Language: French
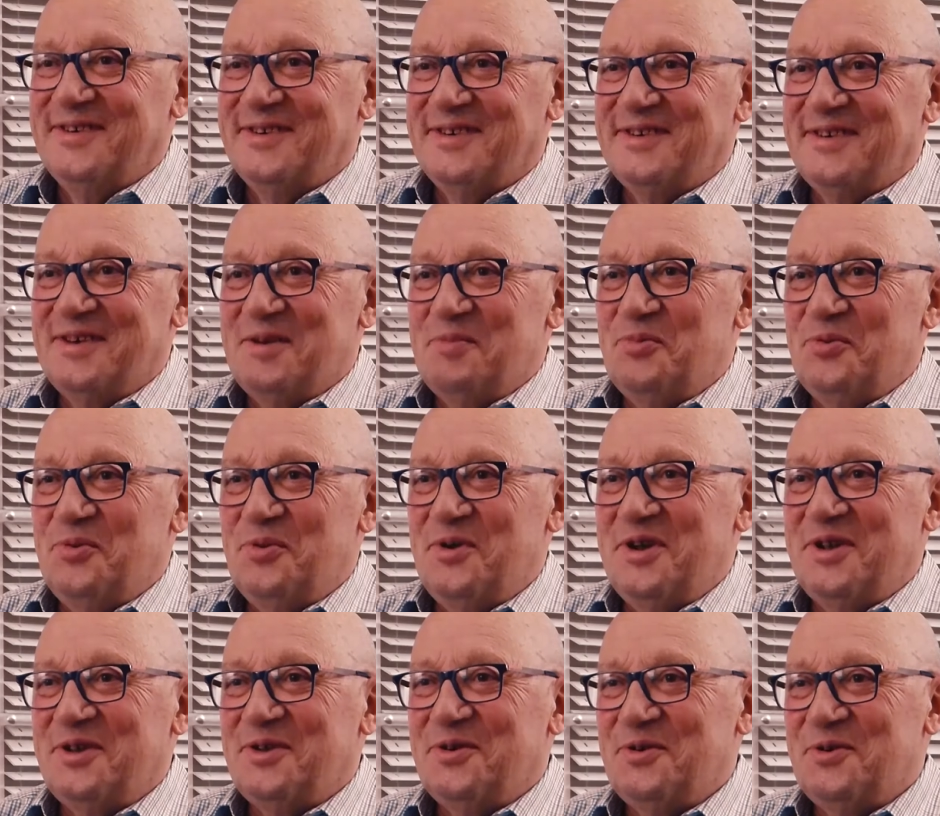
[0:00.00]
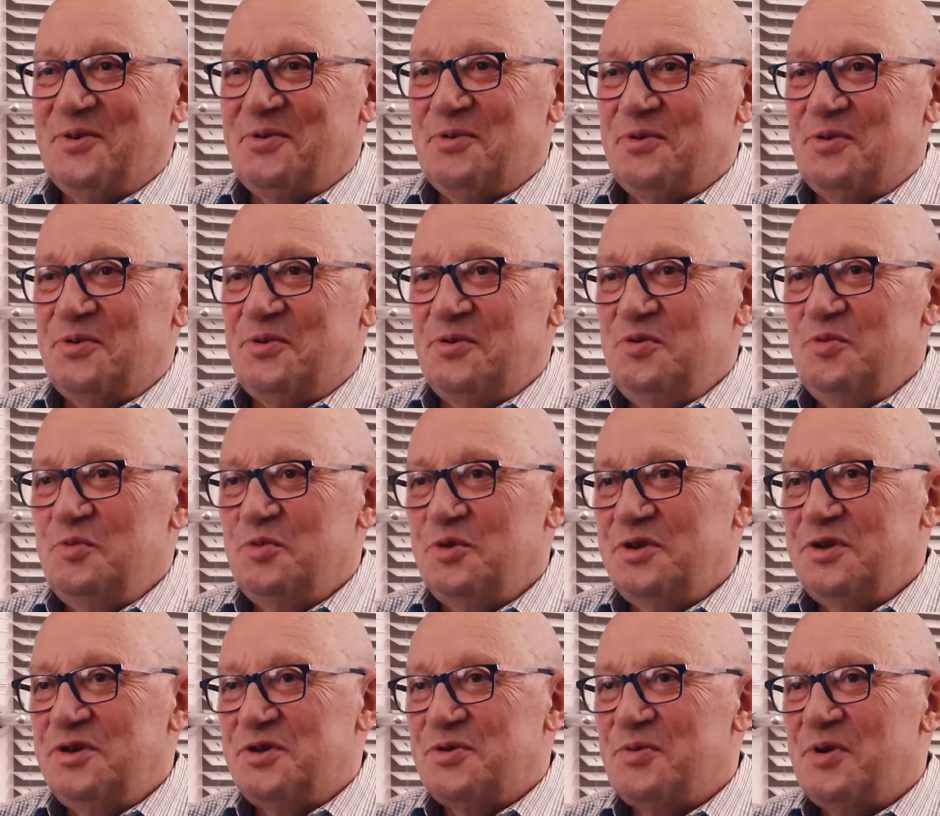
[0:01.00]
ça, peut être, compte tenu de mon
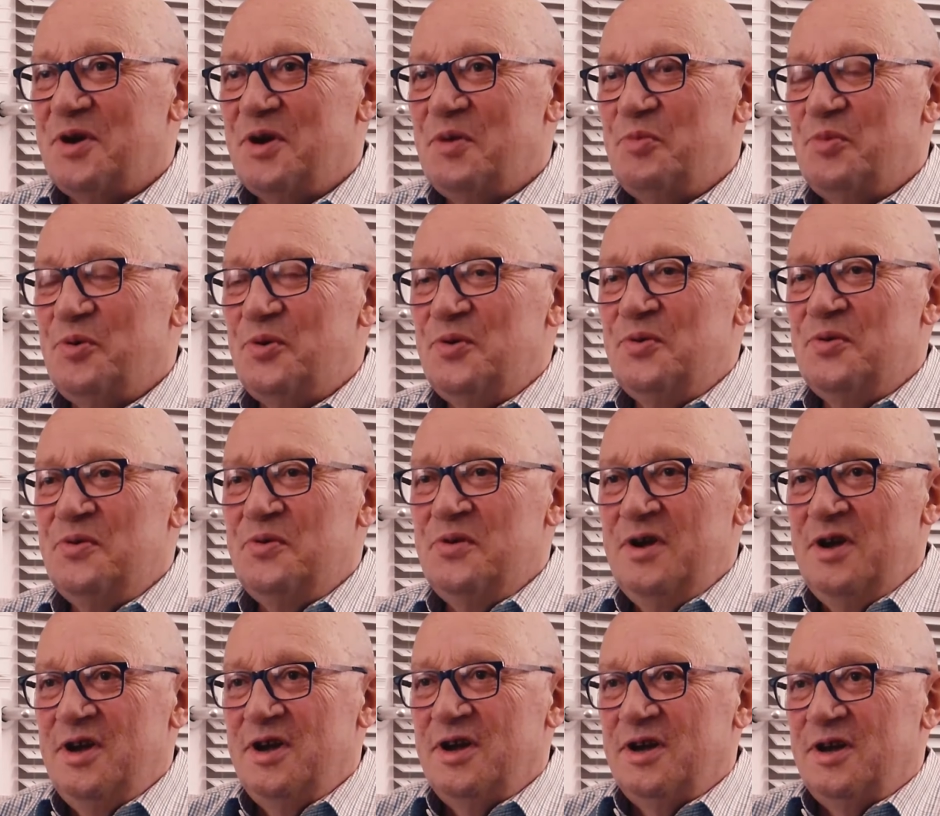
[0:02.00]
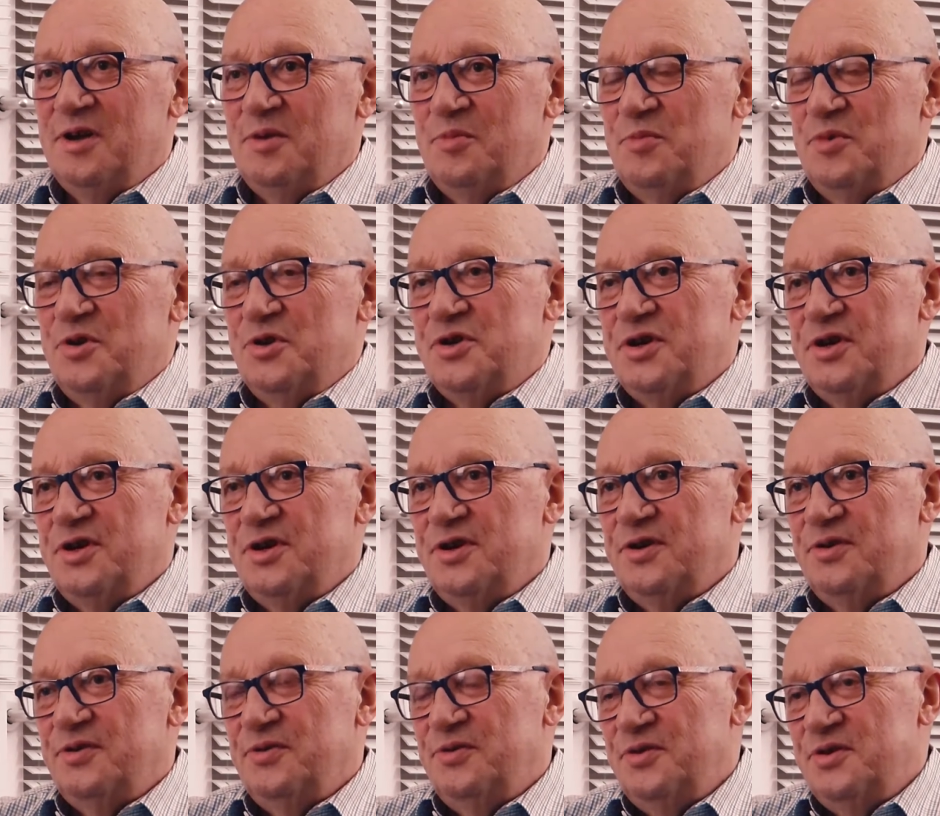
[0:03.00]
histoire, un peu long, mais j'ai
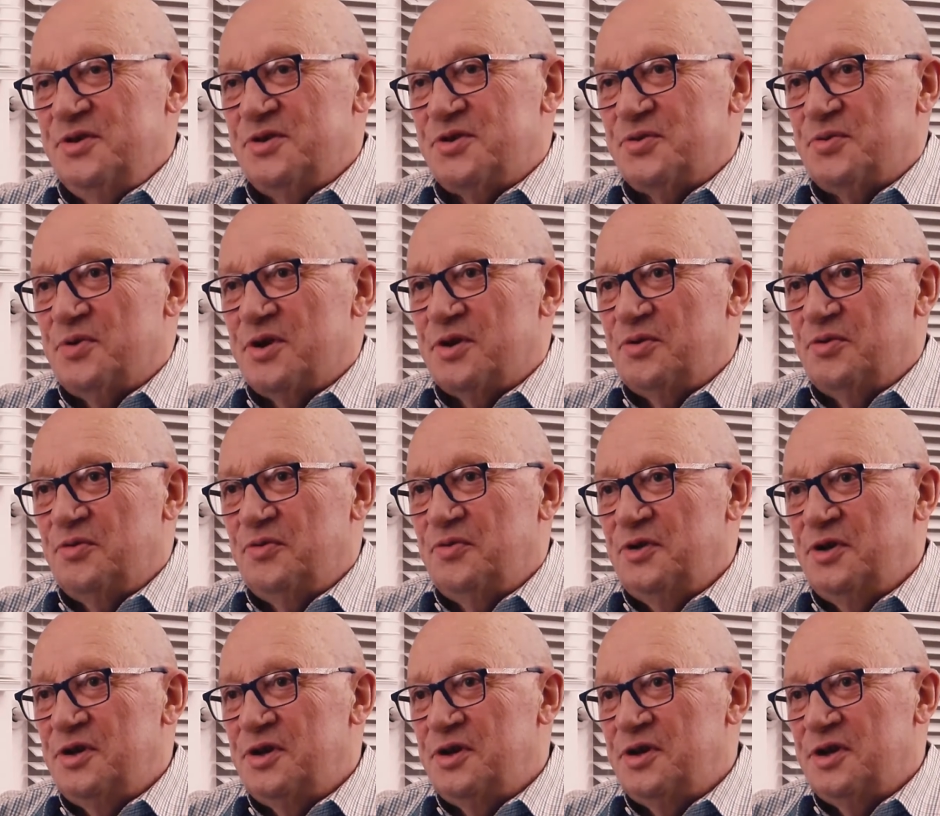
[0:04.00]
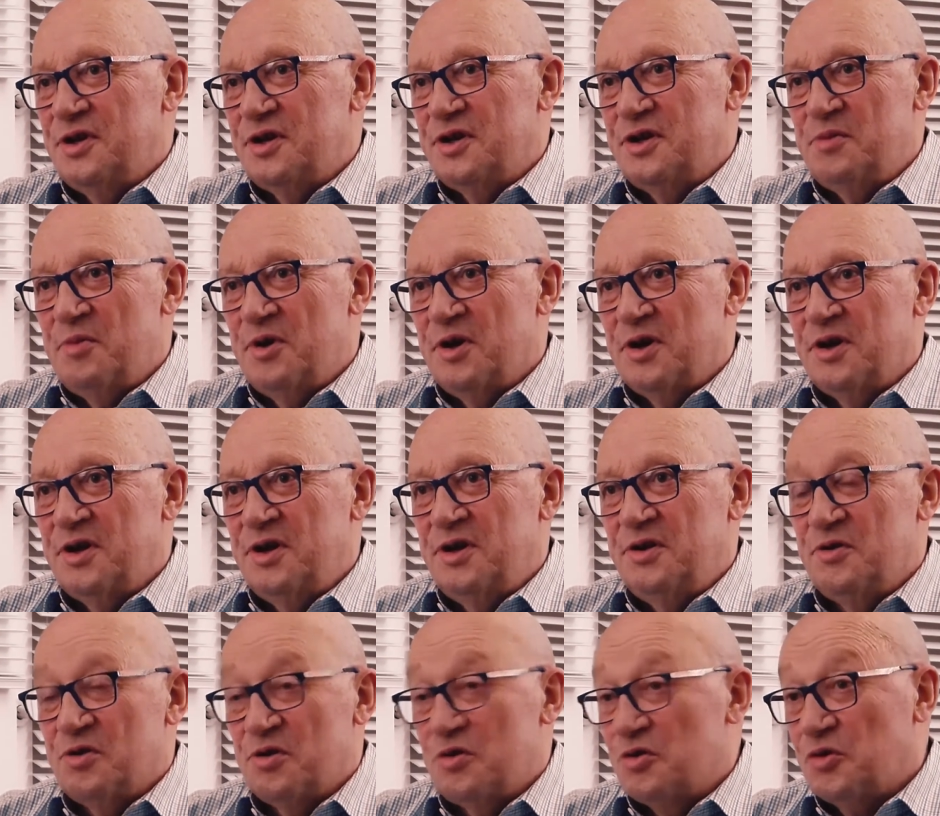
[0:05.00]
une histoire de vie qui a démarré
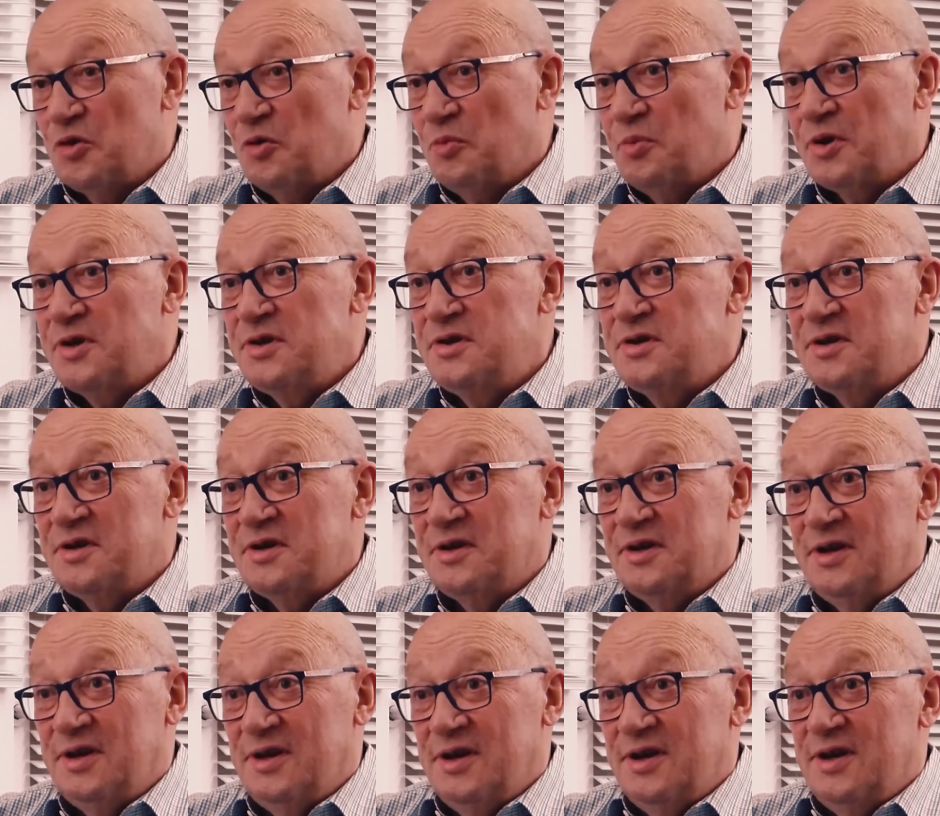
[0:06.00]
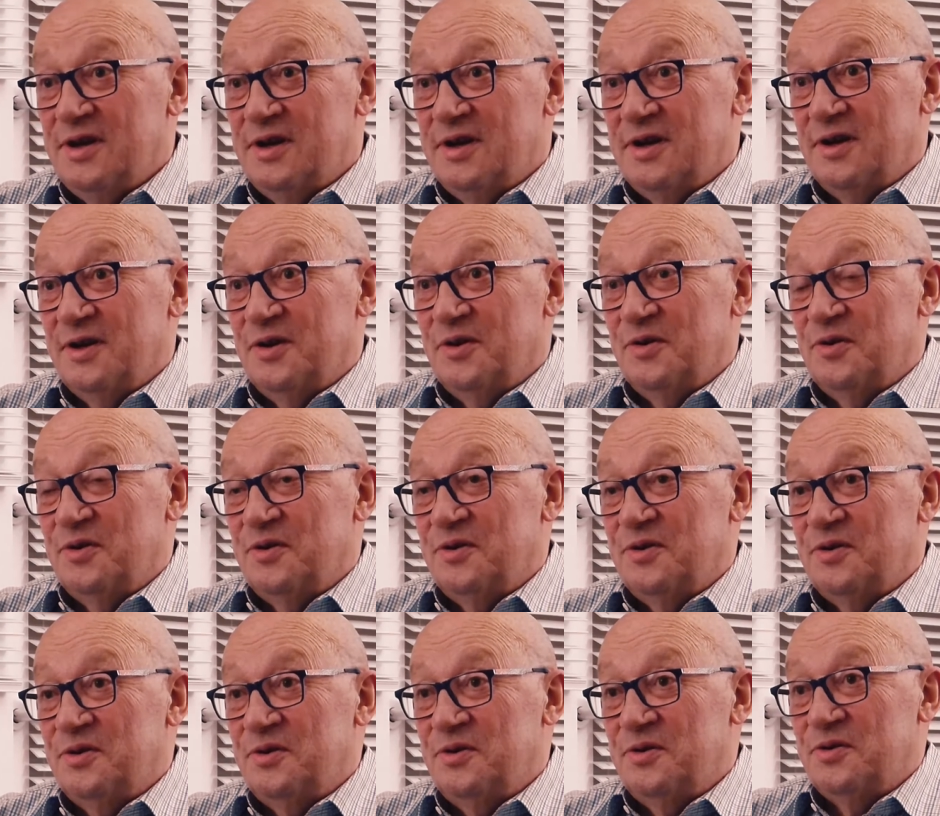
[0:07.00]
dans l'entreprise,
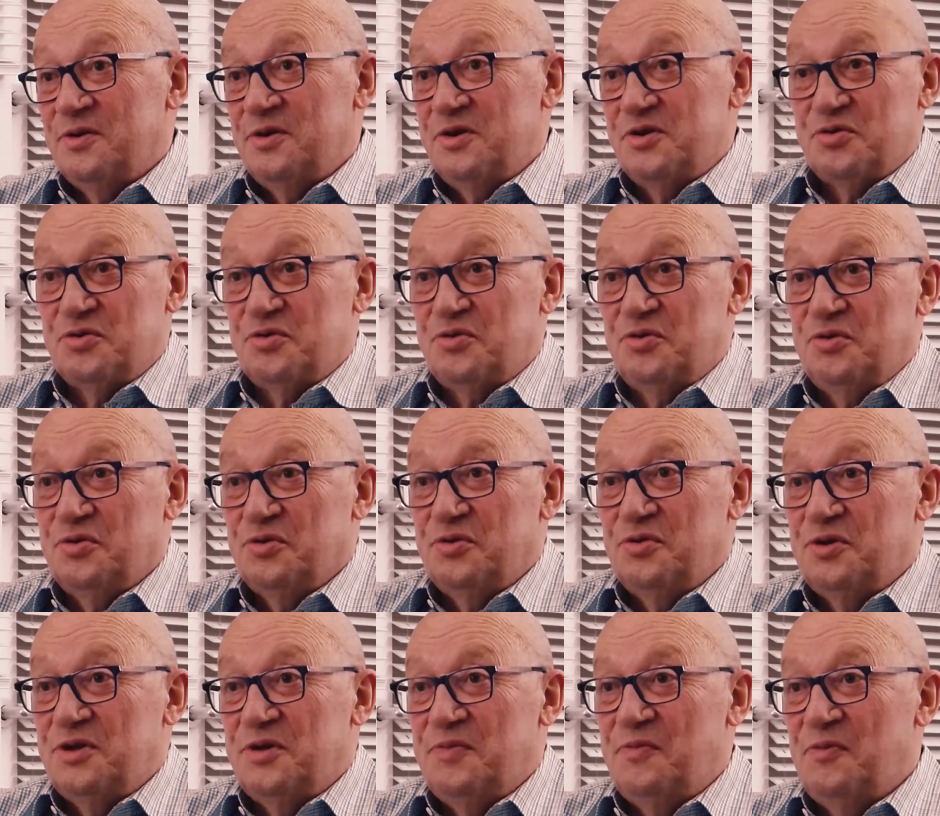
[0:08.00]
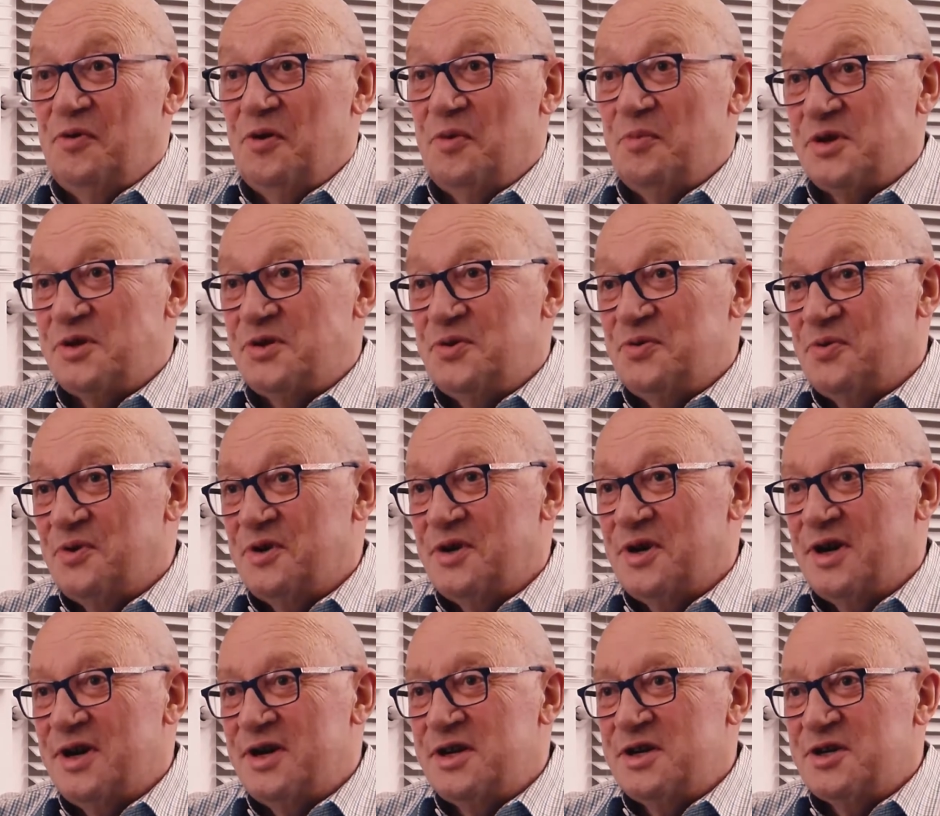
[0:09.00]
euh, dans des structures de type formation
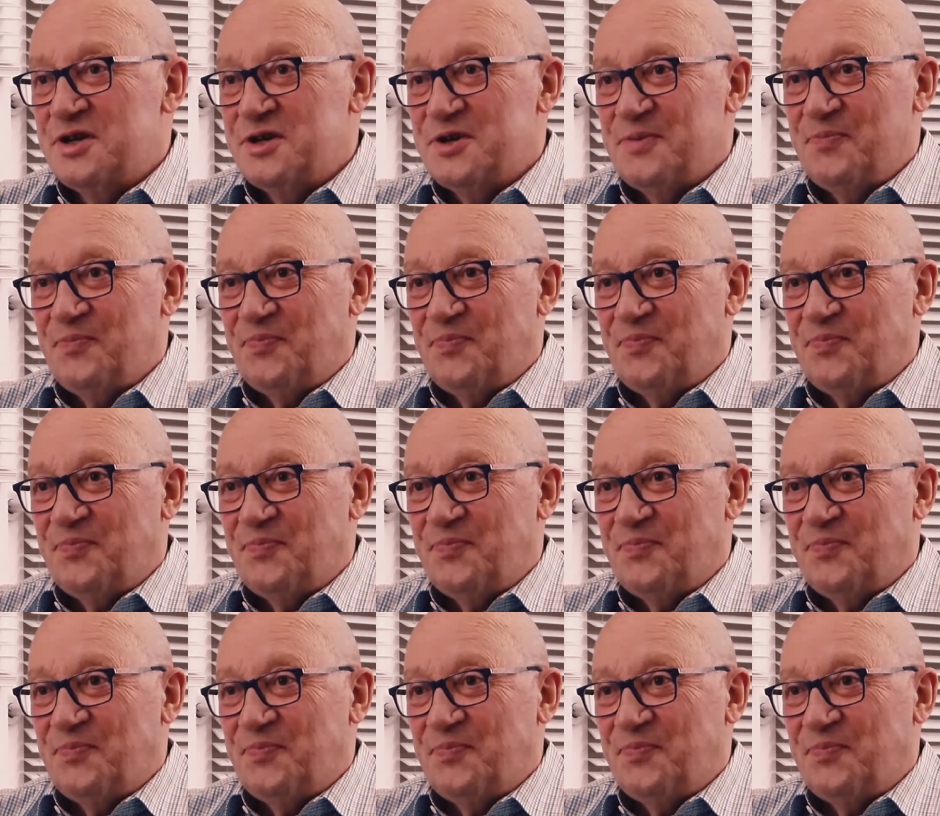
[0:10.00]
RH.